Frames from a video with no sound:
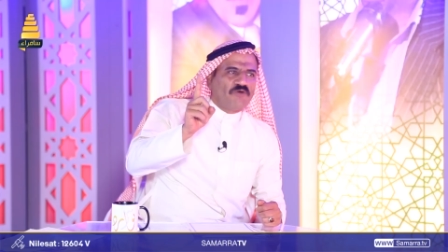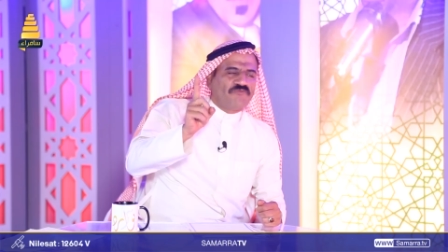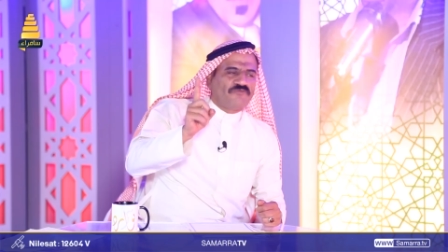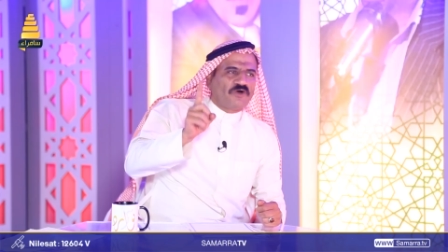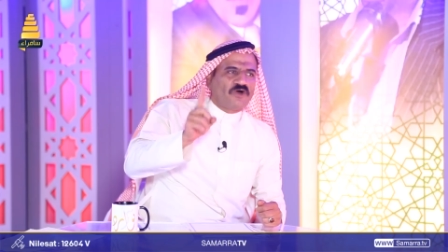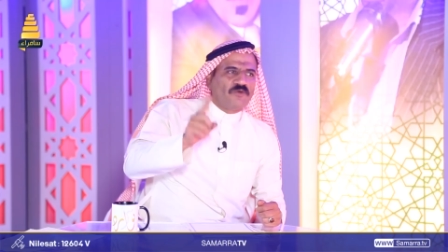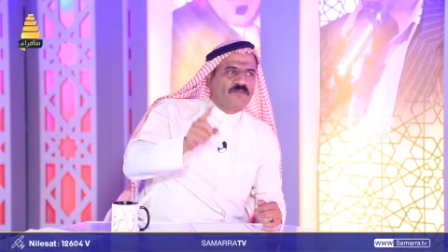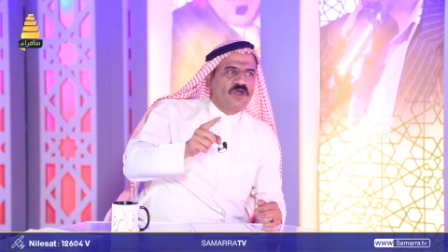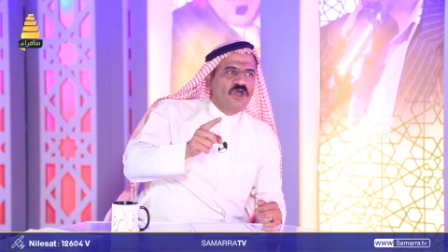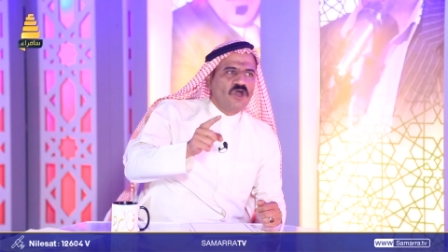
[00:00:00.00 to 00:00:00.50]
إيه.
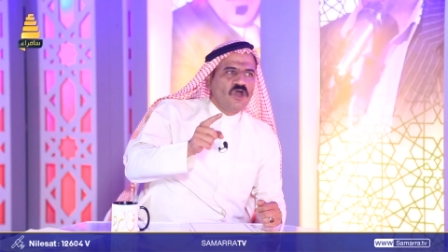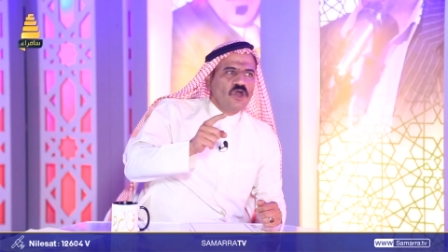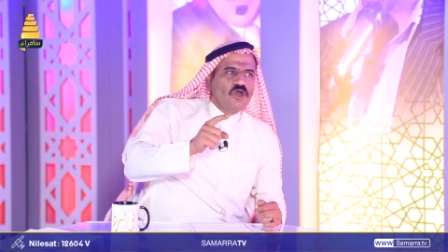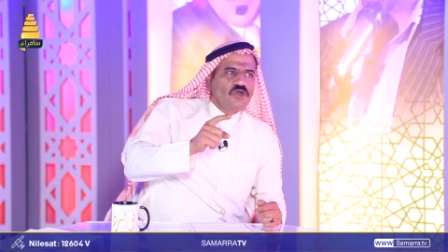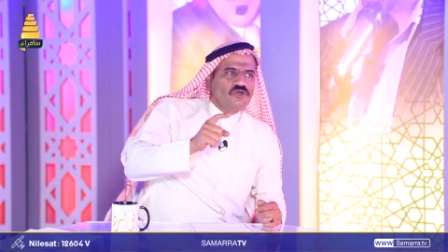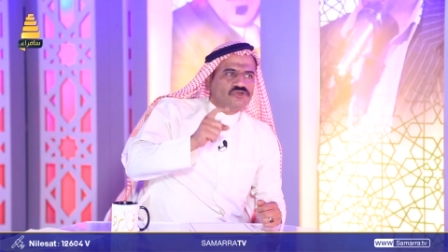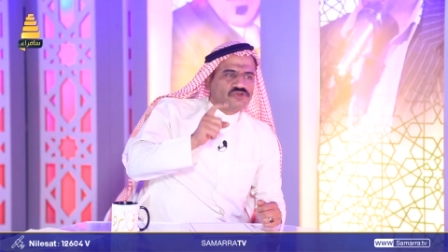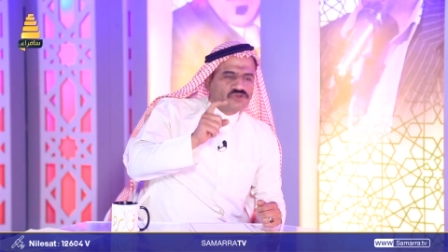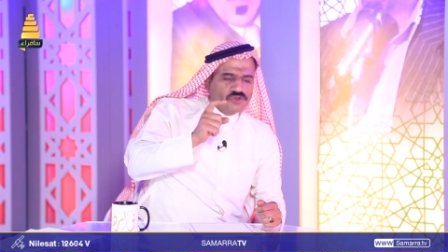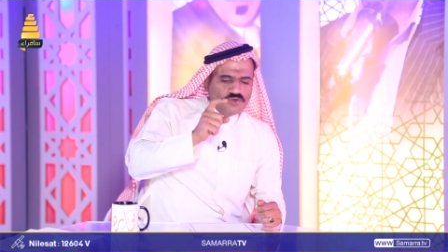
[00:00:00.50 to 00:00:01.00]
يوفقهم
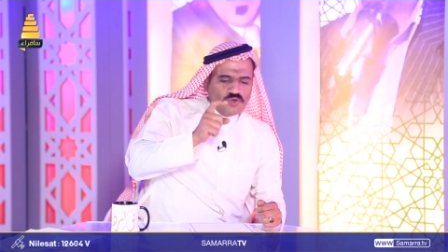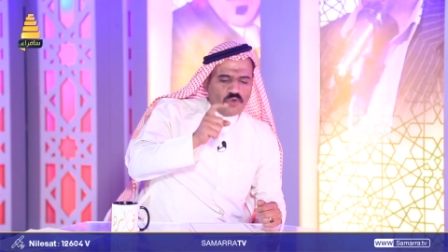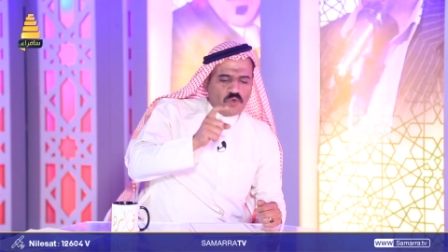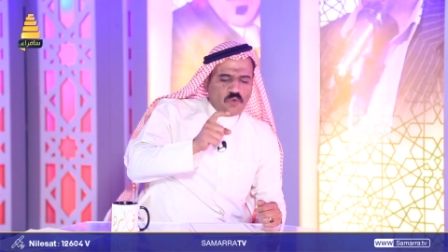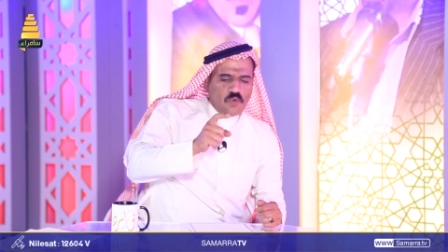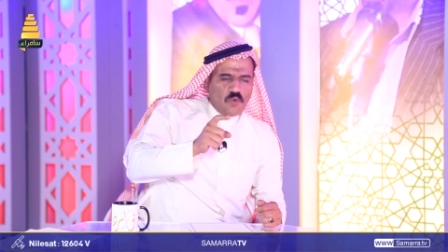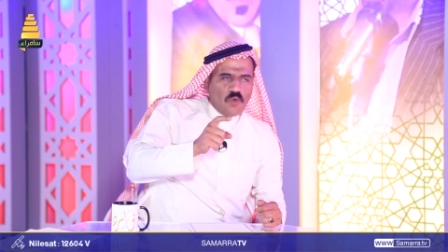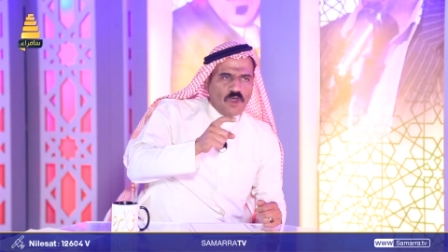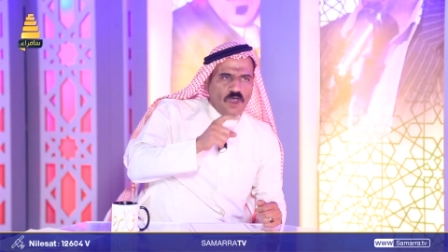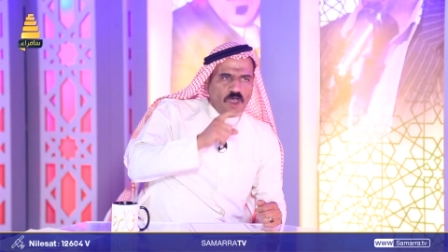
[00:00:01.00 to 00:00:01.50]

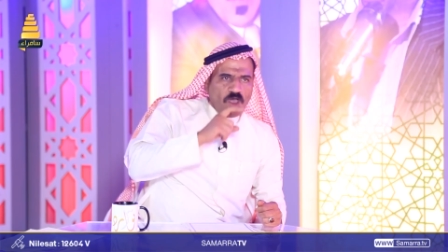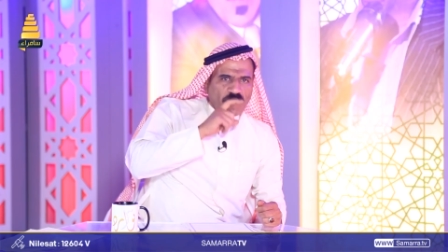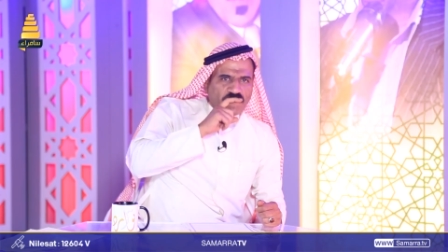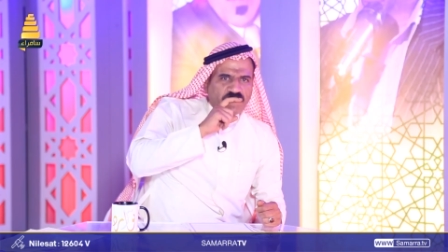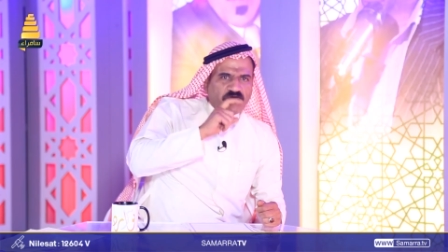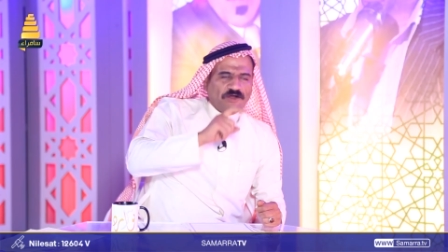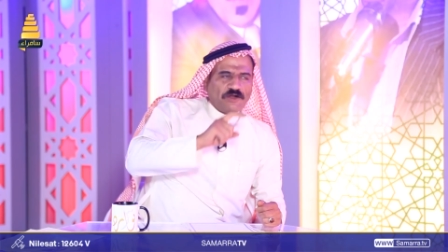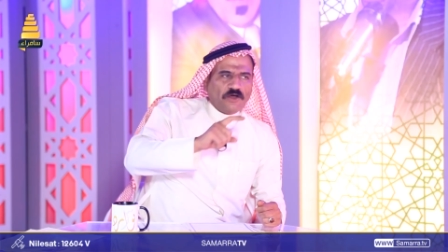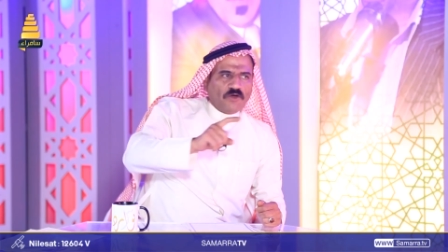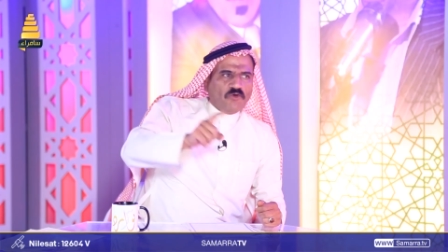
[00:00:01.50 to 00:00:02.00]
شنو
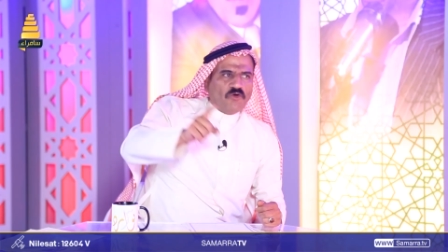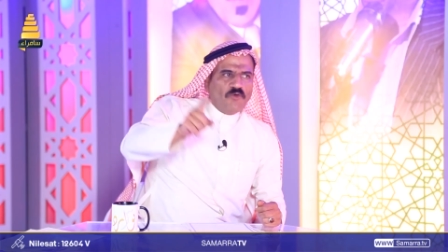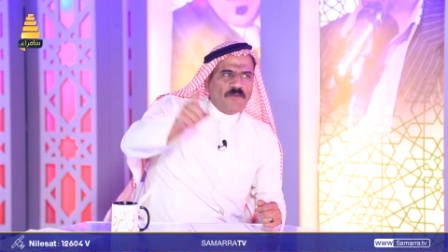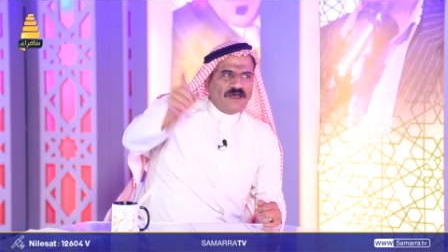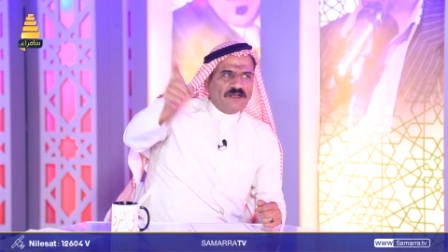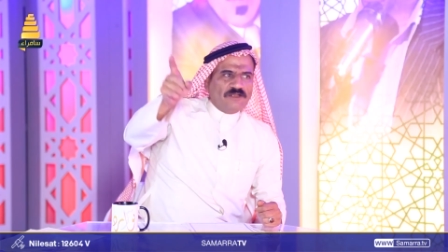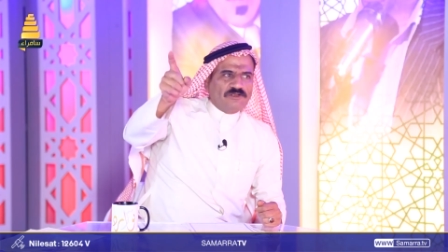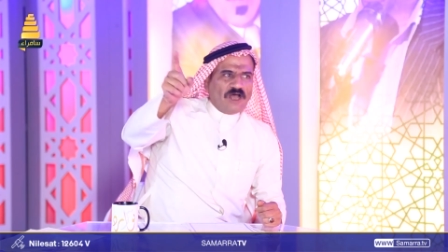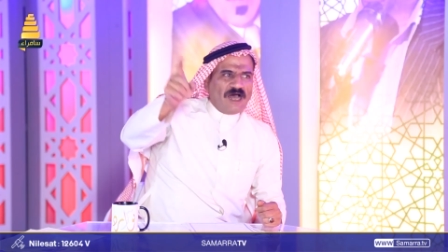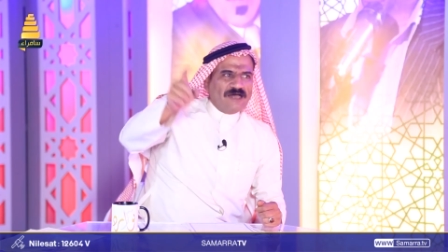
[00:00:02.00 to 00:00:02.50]
فرقكم
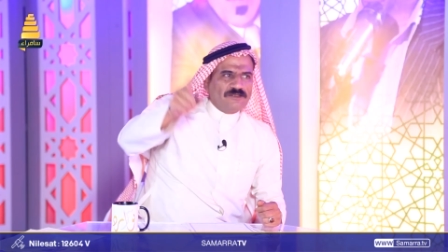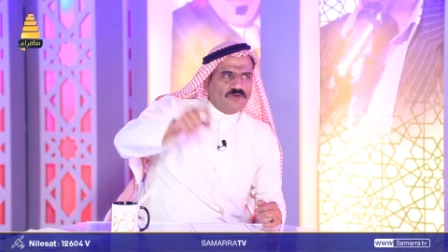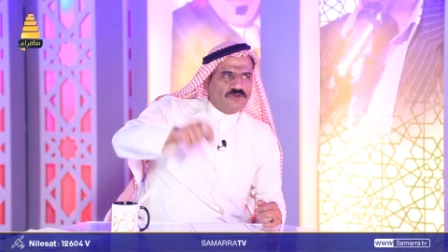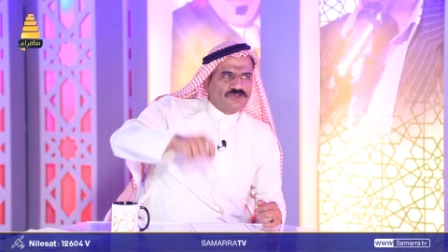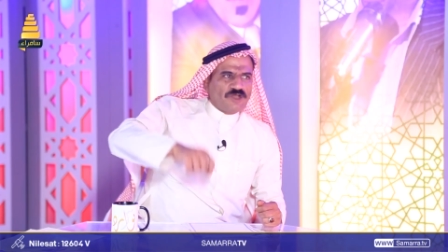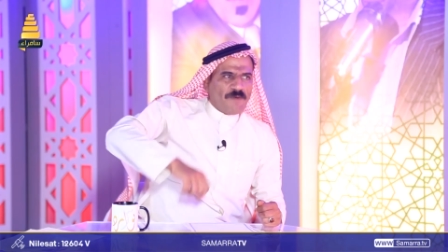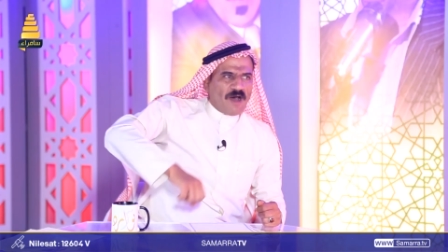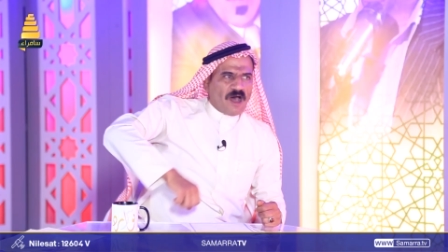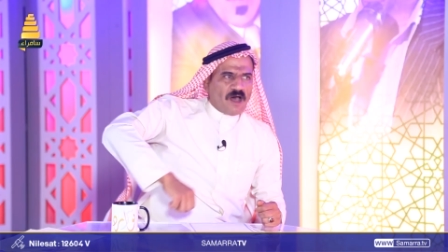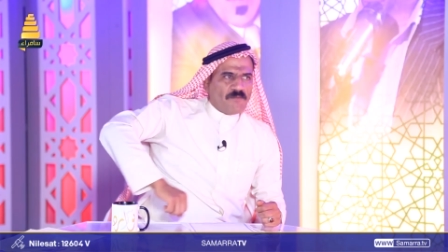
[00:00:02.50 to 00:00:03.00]
عن اتحاد
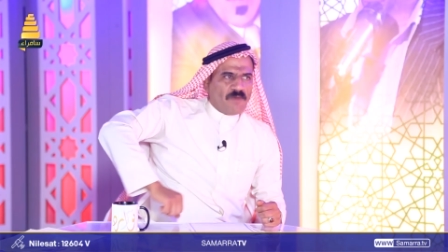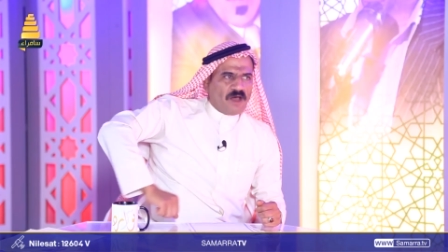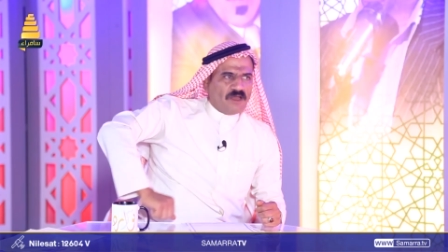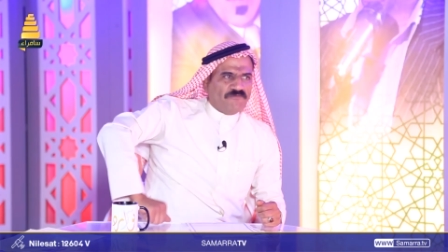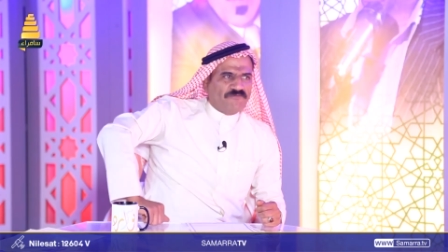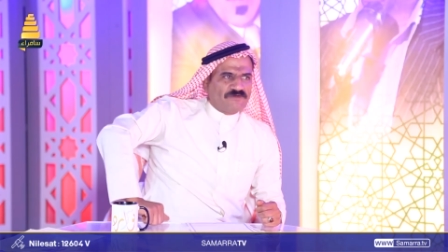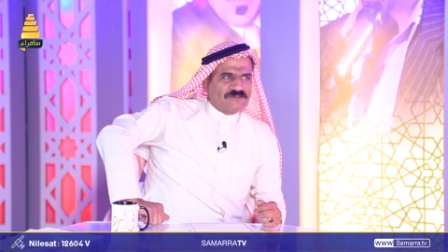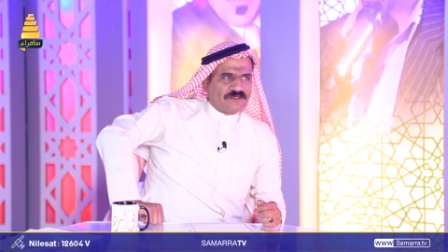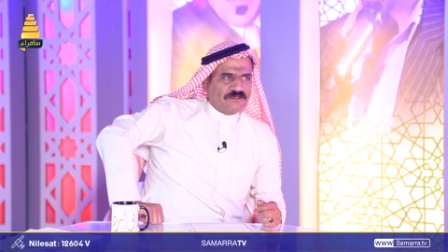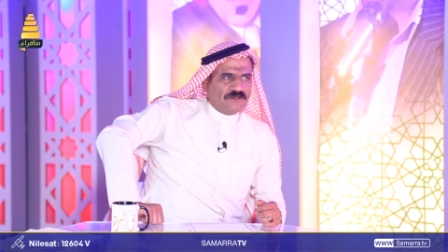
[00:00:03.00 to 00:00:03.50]
الادباء مال
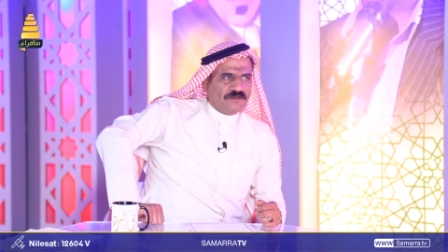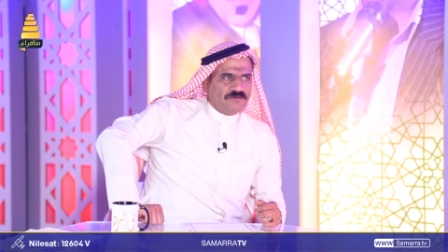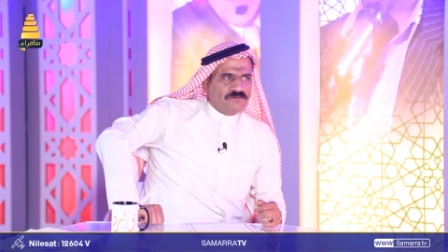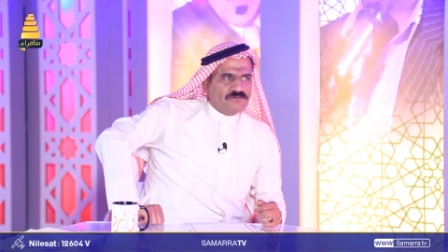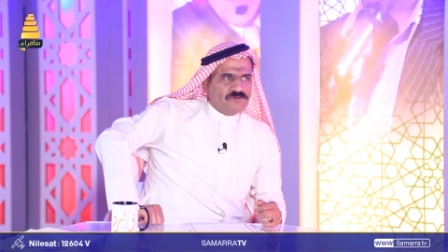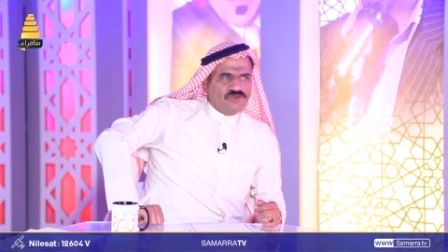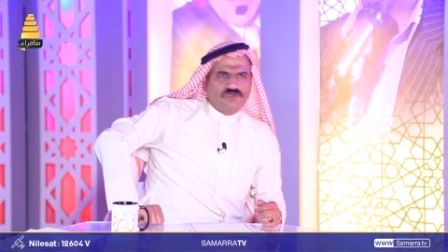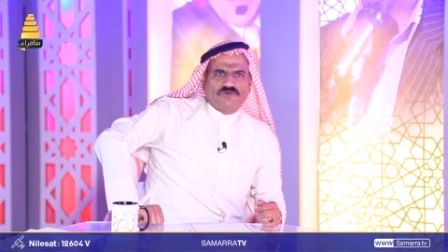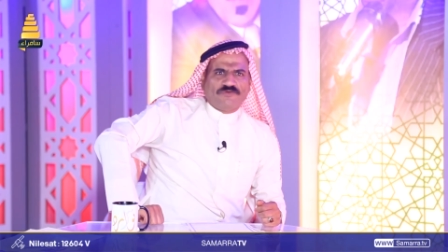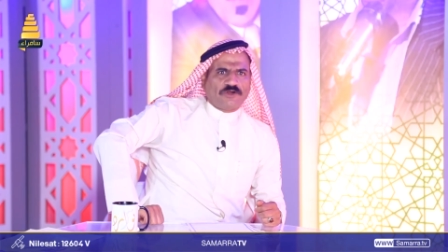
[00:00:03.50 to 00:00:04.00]
الفصيح
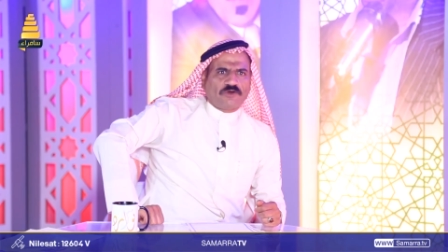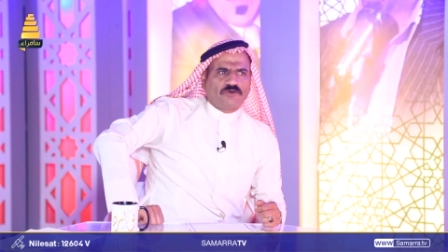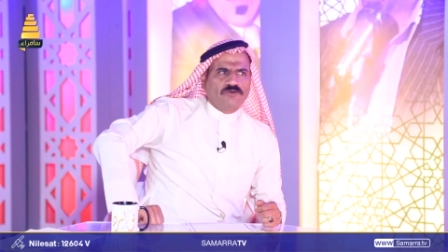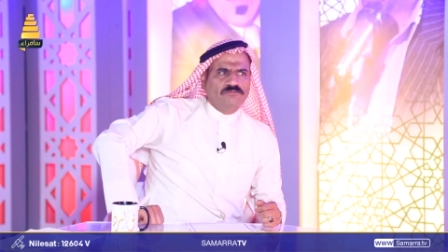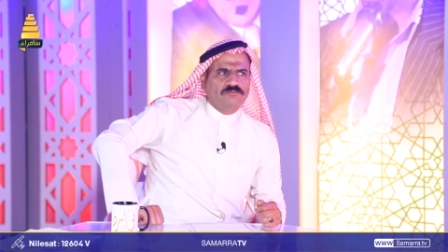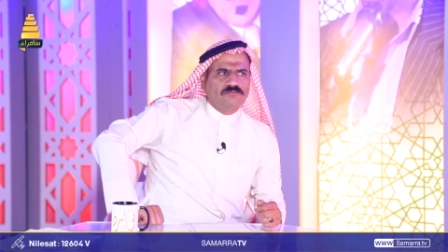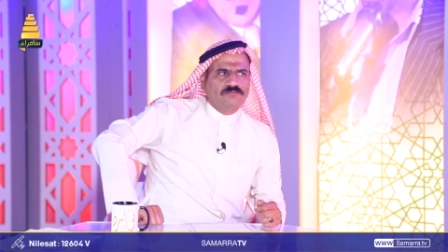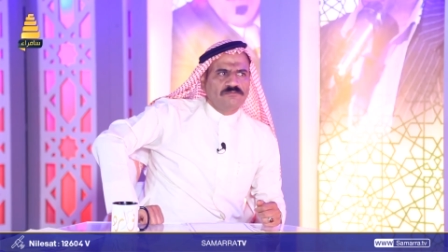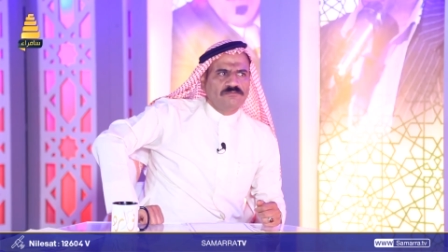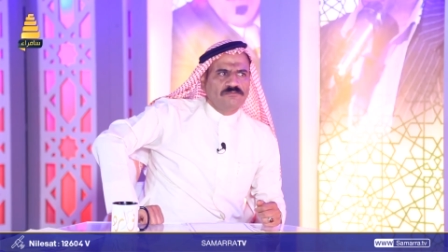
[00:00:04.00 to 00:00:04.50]
شنو فرقكم